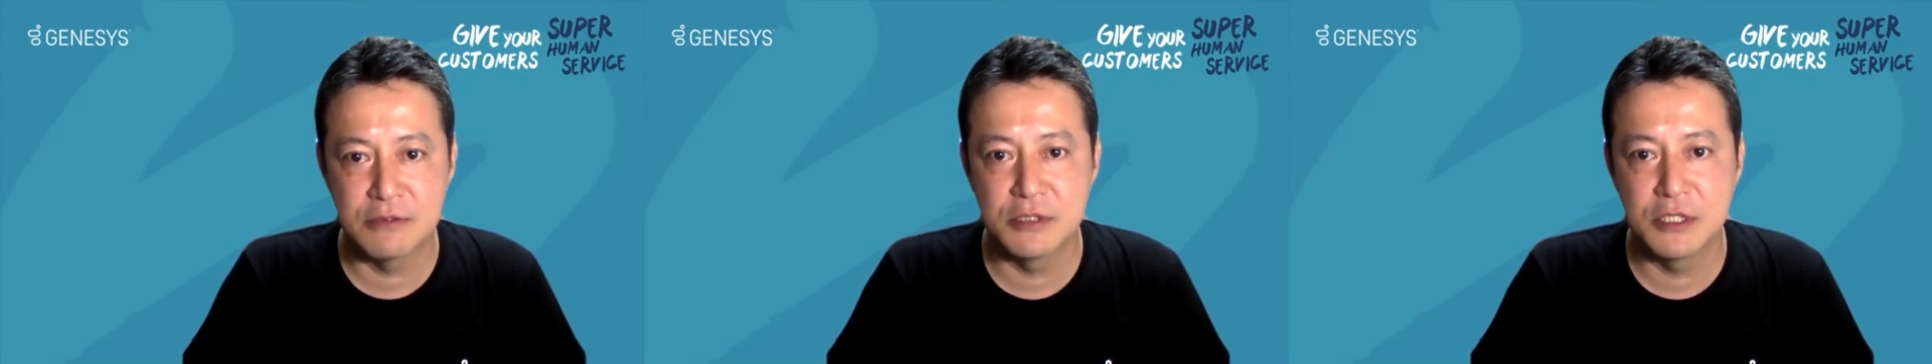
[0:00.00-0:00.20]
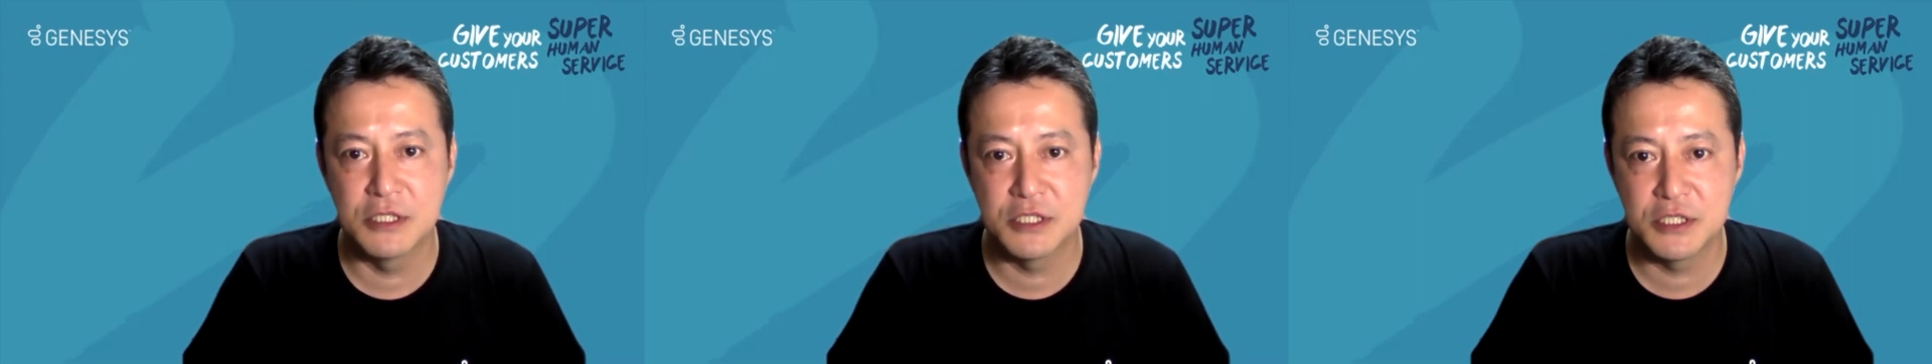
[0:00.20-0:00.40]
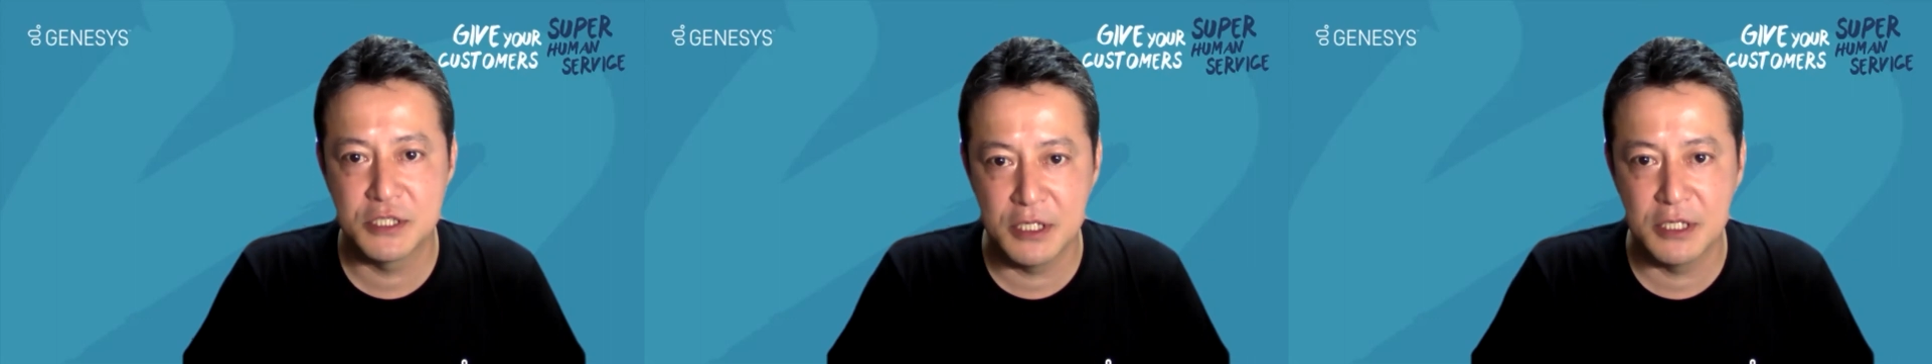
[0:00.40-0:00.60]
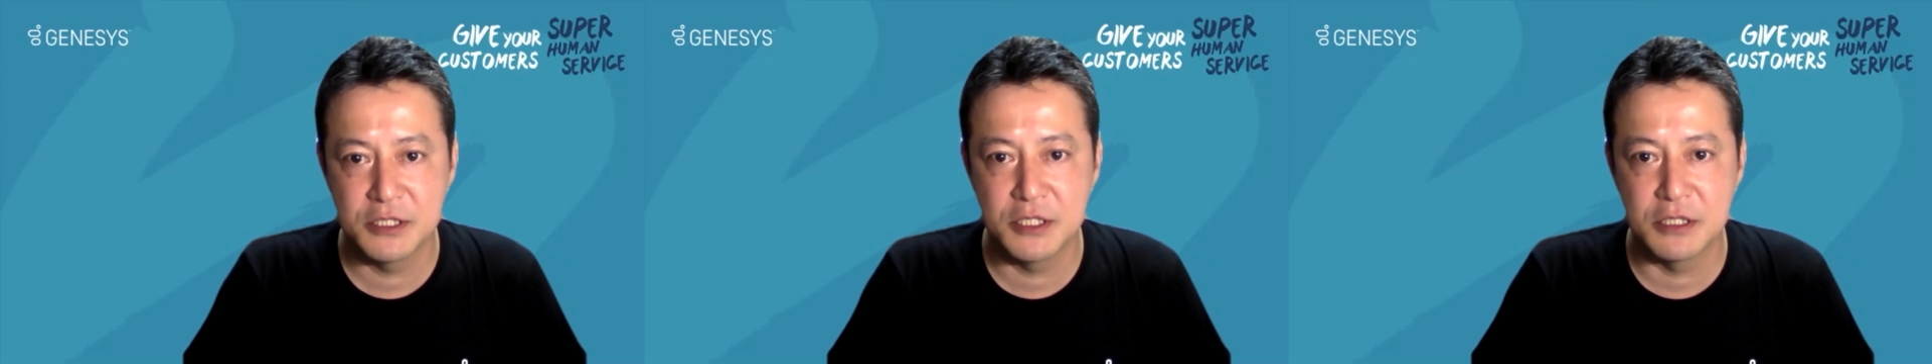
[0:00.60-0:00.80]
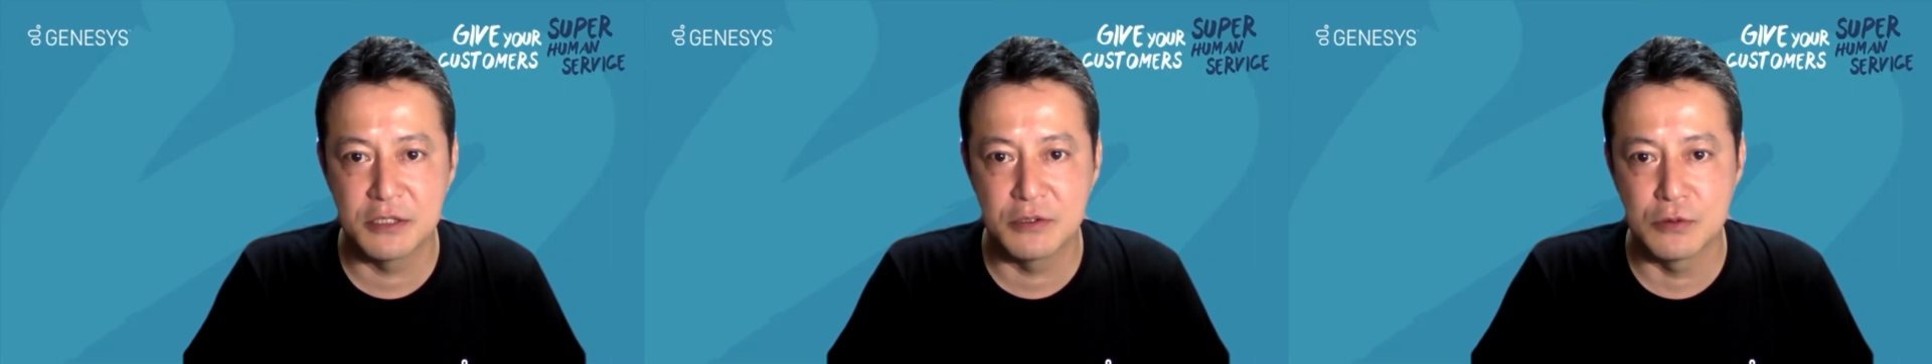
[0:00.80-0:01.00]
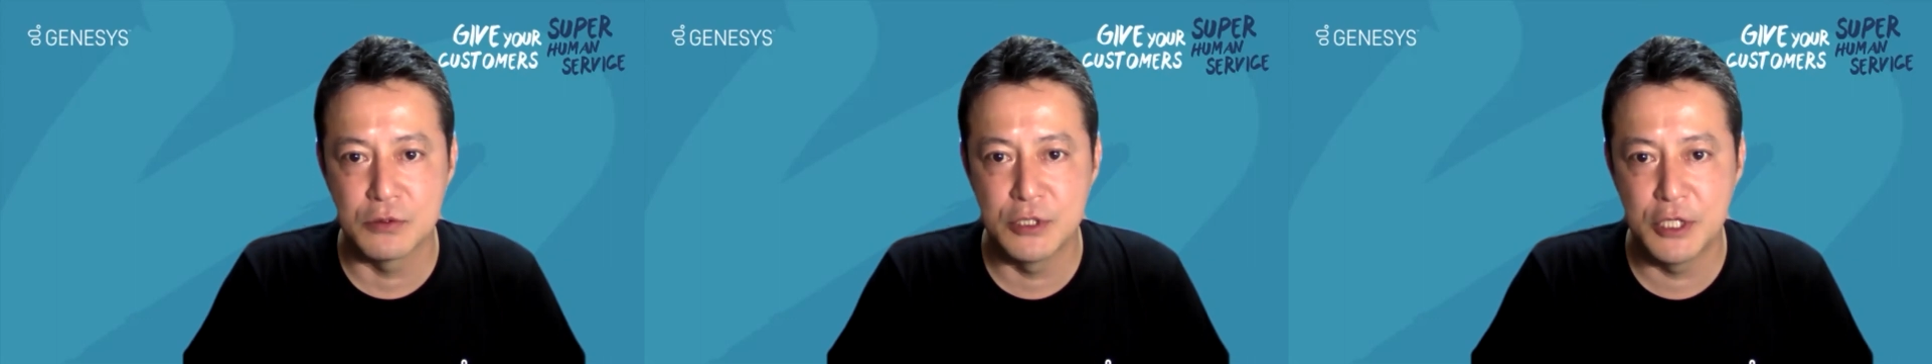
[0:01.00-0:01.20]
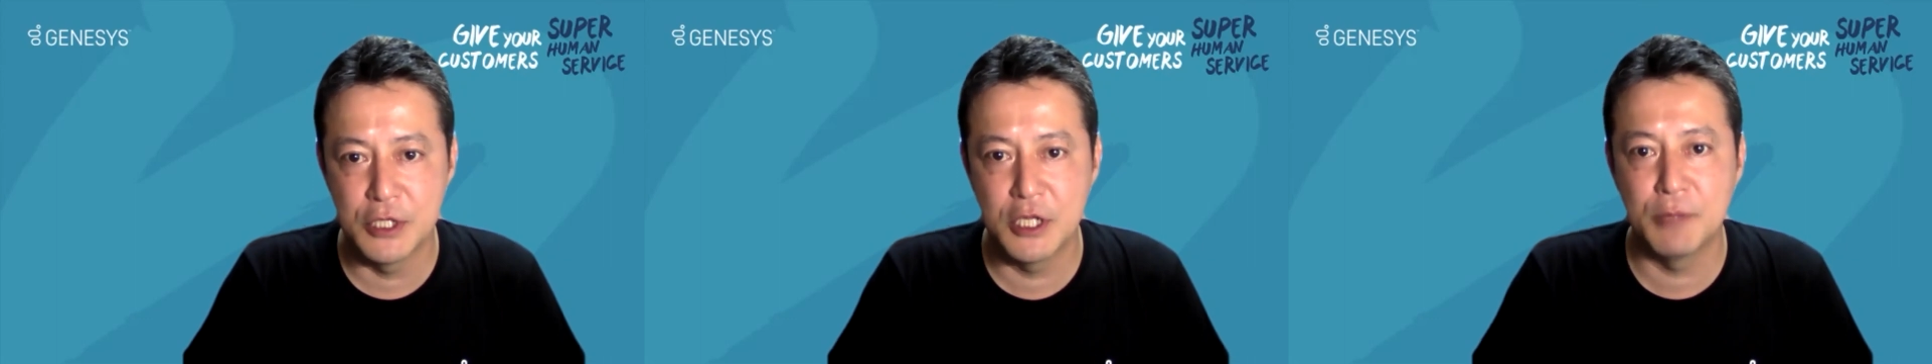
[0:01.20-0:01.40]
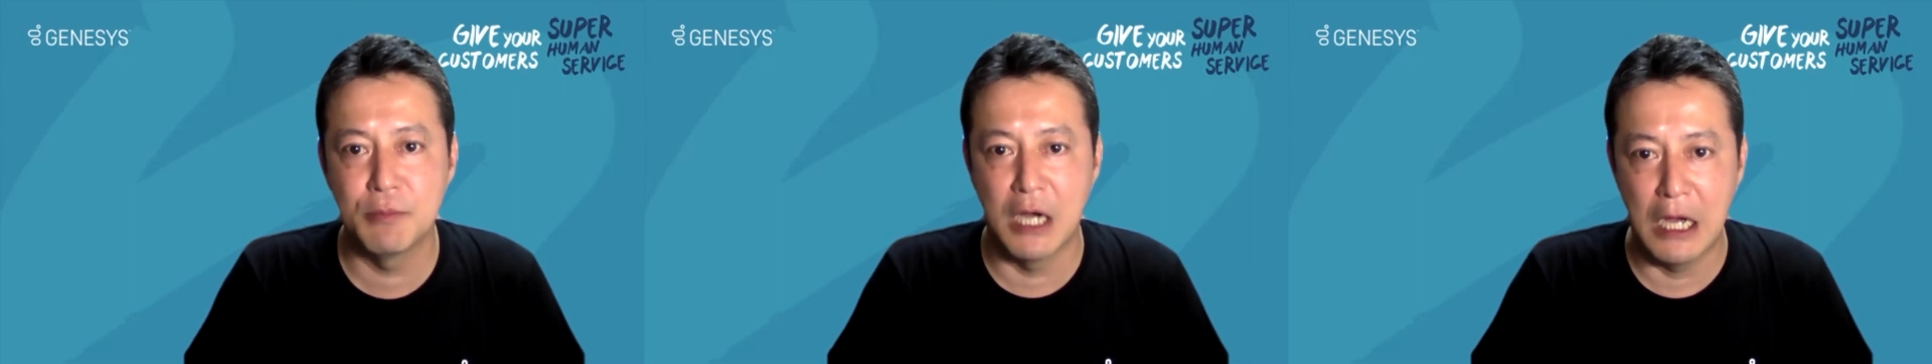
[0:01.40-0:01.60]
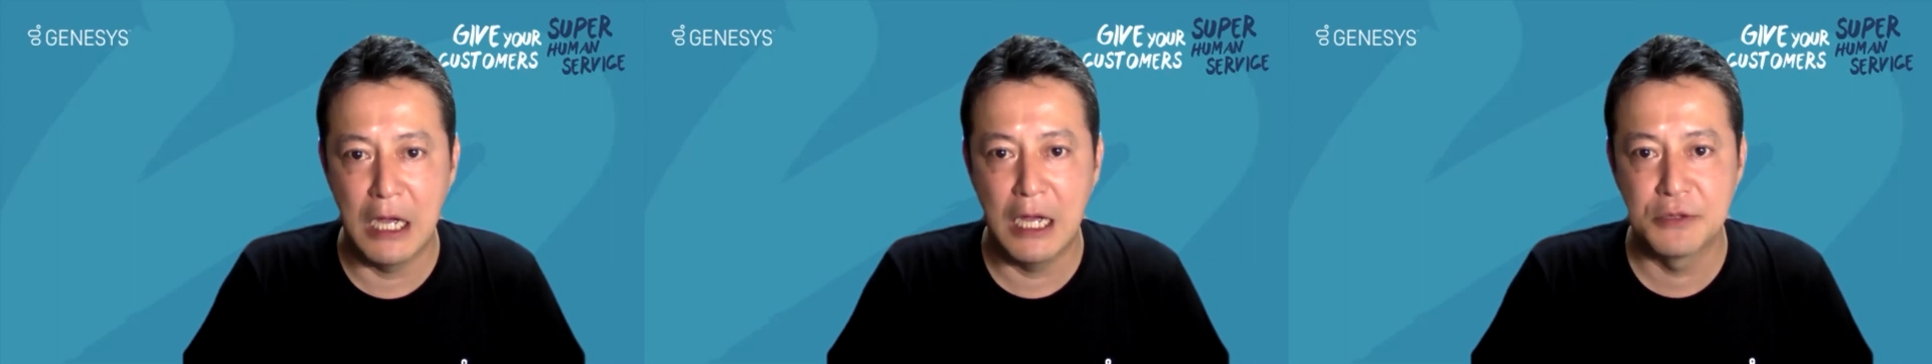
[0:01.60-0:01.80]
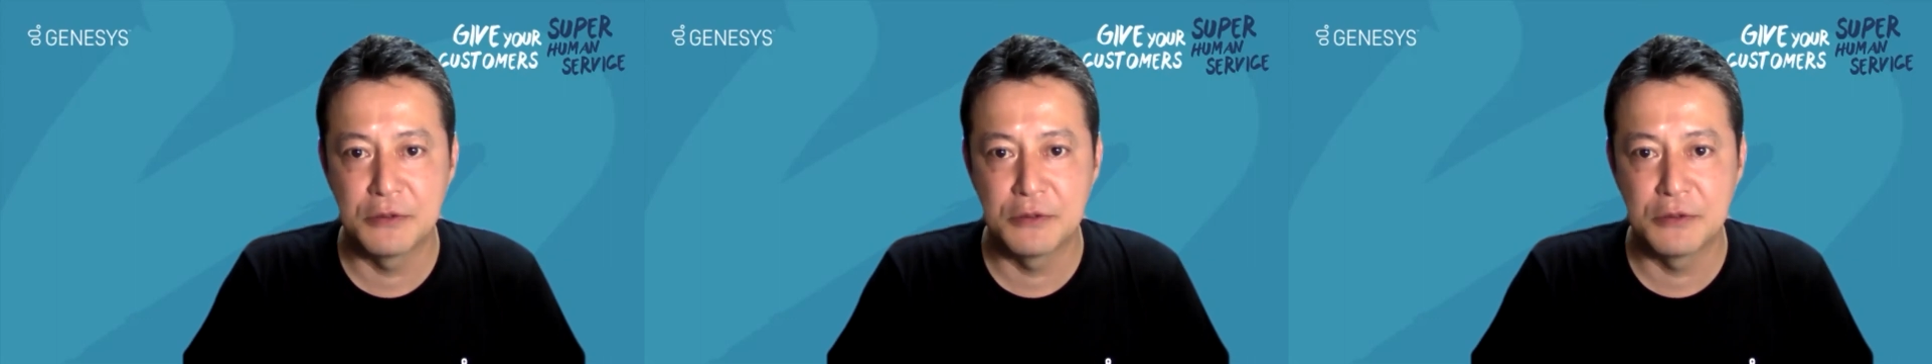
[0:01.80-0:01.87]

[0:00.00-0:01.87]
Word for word: 確認してチャットを入れれば、